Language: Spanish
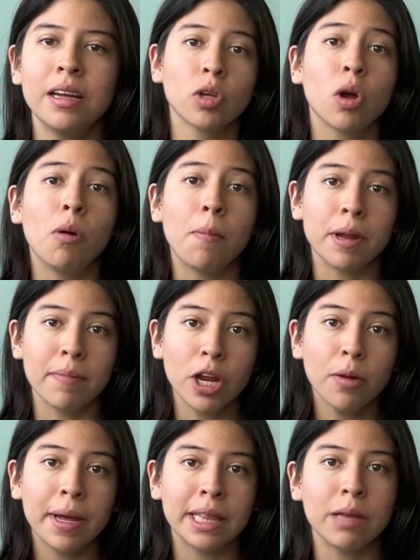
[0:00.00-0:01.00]
Como primer
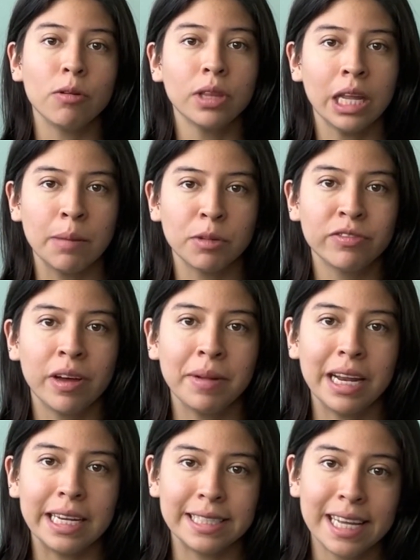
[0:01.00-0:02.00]
objetivo tenemos
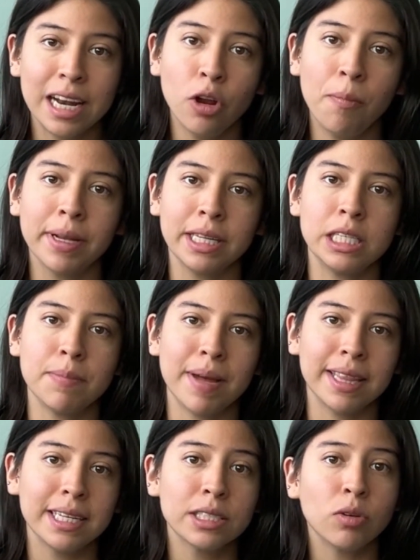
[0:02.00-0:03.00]
familiarizar a los
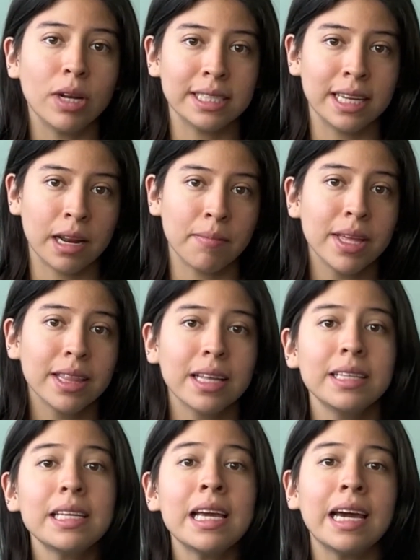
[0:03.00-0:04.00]
participantes con las
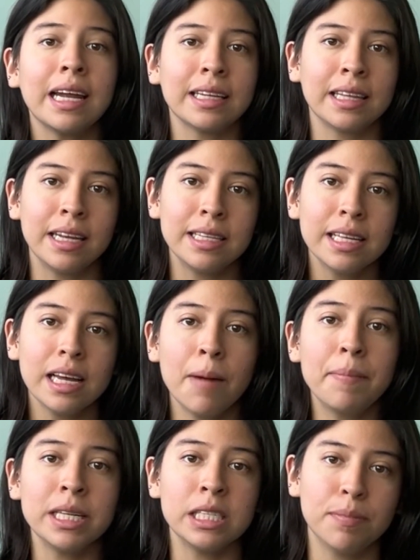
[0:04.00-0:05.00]
herramientas y características
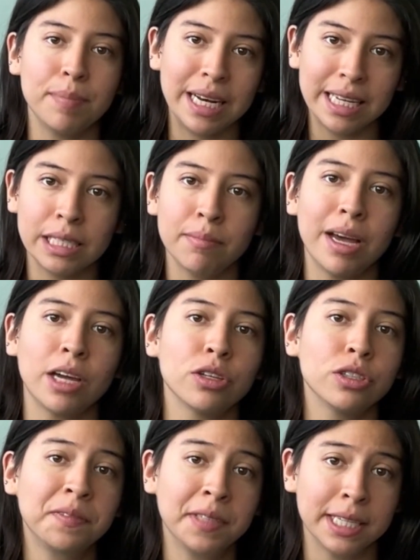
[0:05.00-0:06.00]
principales de
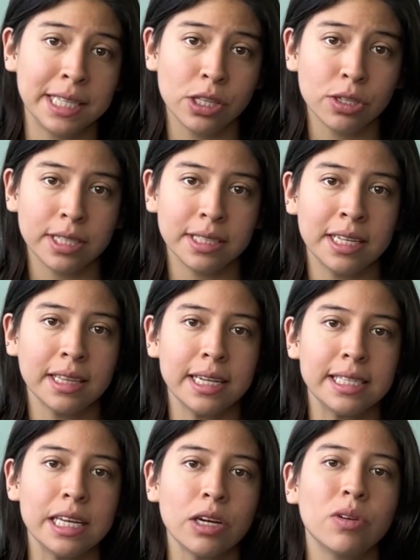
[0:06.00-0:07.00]
Microsoft
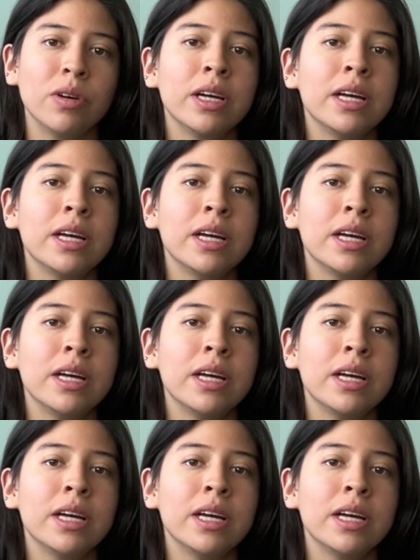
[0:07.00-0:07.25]
365,